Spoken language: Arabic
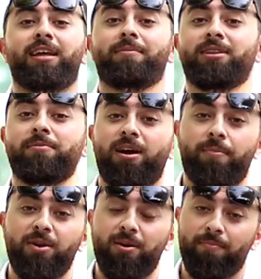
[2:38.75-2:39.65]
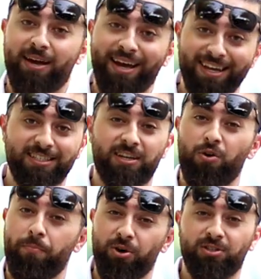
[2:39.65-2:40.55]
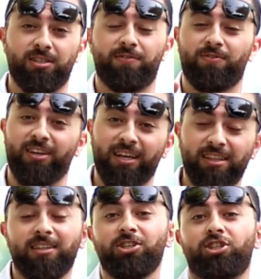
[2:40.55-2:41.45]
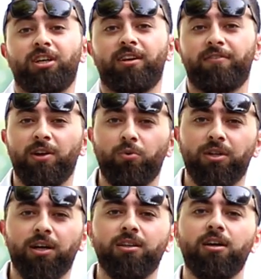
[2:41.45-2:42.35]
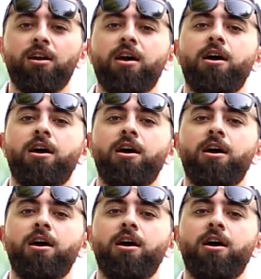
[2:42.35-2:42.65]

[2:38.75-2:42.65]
اللي انا بعتبرها من محاسن او البوزيتيفز في انك انت تشتغل في دوله قطر